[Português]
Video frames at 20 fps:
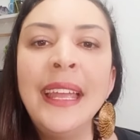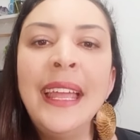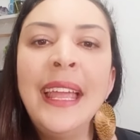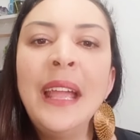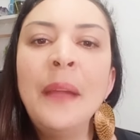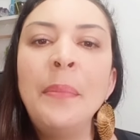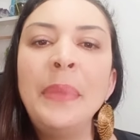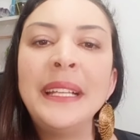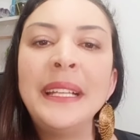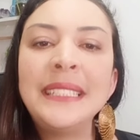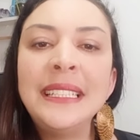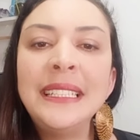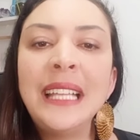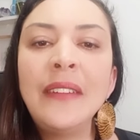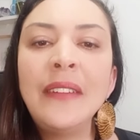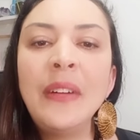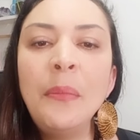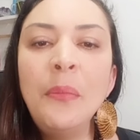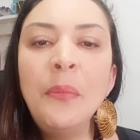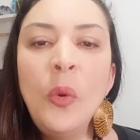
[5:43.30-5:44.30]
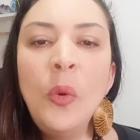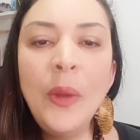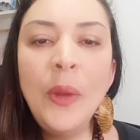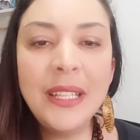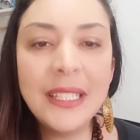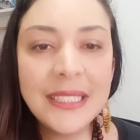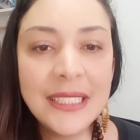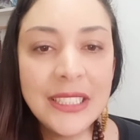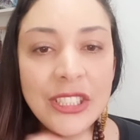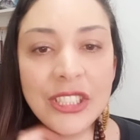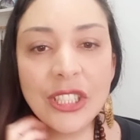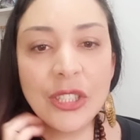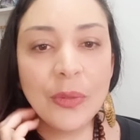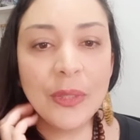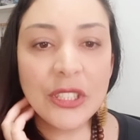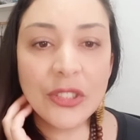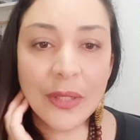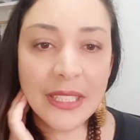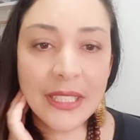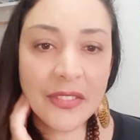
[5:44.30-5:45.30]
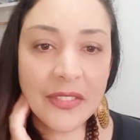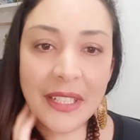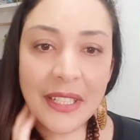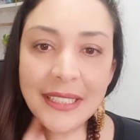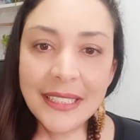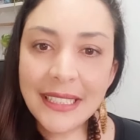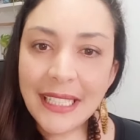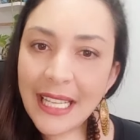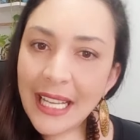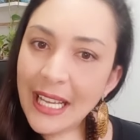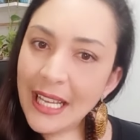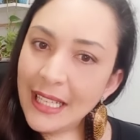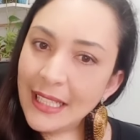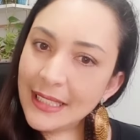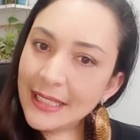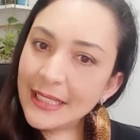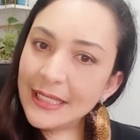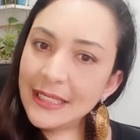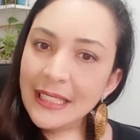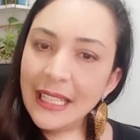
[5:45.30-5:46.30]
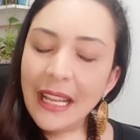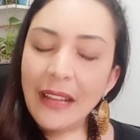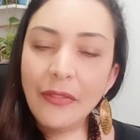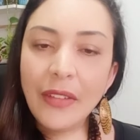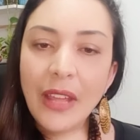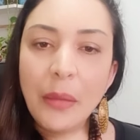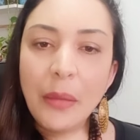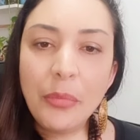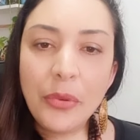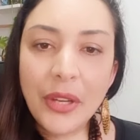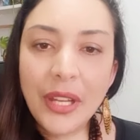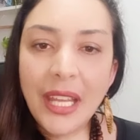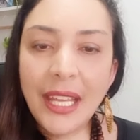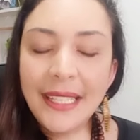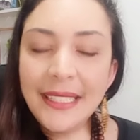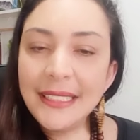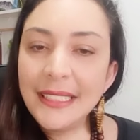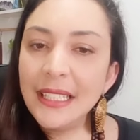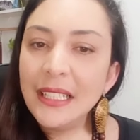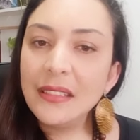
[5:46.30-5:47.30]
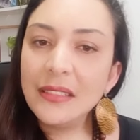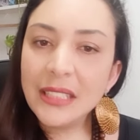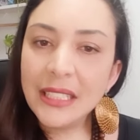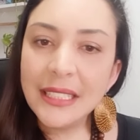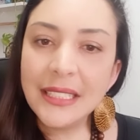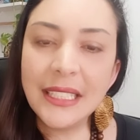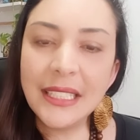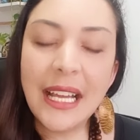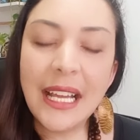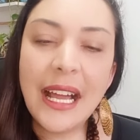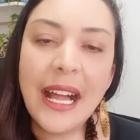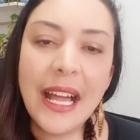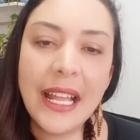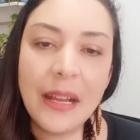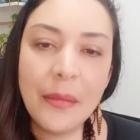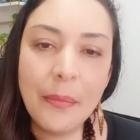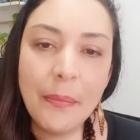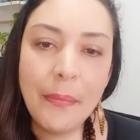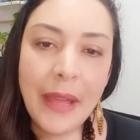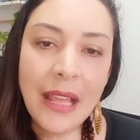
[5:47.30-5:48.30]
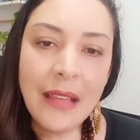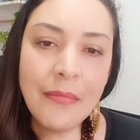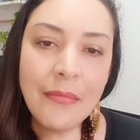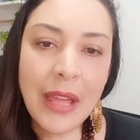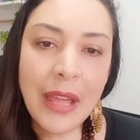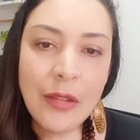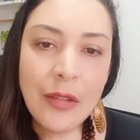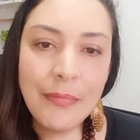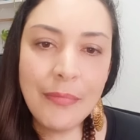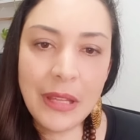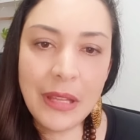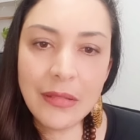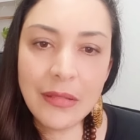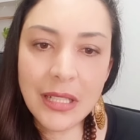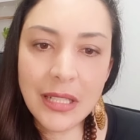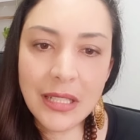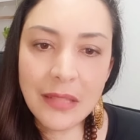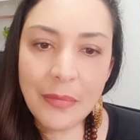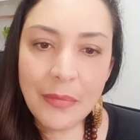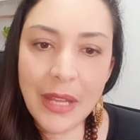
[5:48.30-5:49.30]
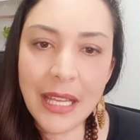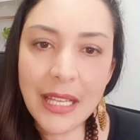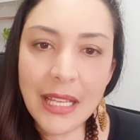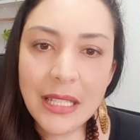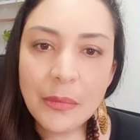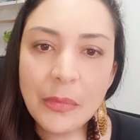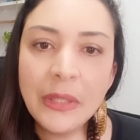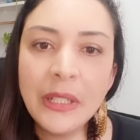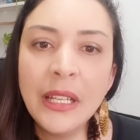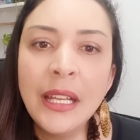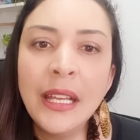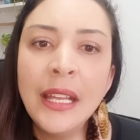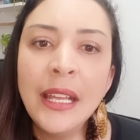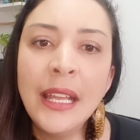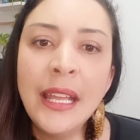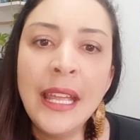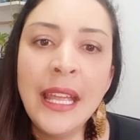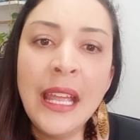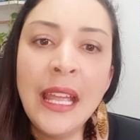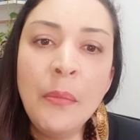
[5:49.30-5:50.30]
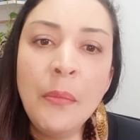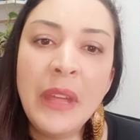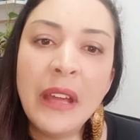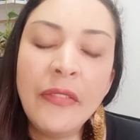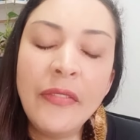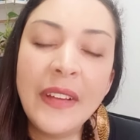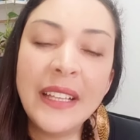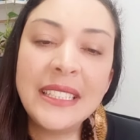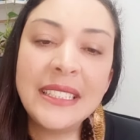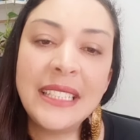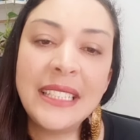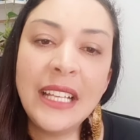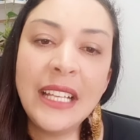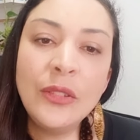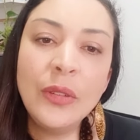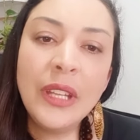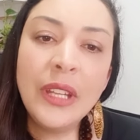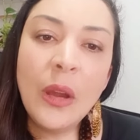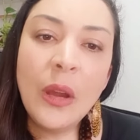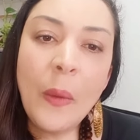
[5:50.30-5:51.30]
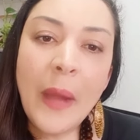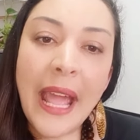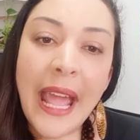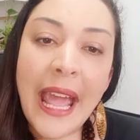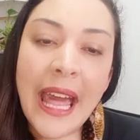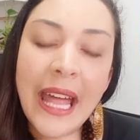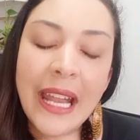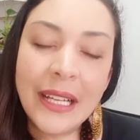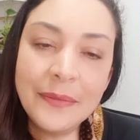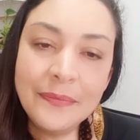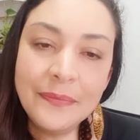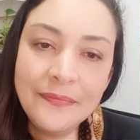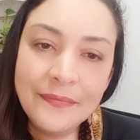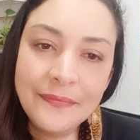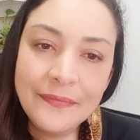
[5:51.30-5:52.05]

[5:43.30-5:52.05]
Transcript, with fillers: Representava muitas instituições financeiras, né? Fiquei por 15 anos nessa área, bem meio business mesmo. Me afastei do que eu era,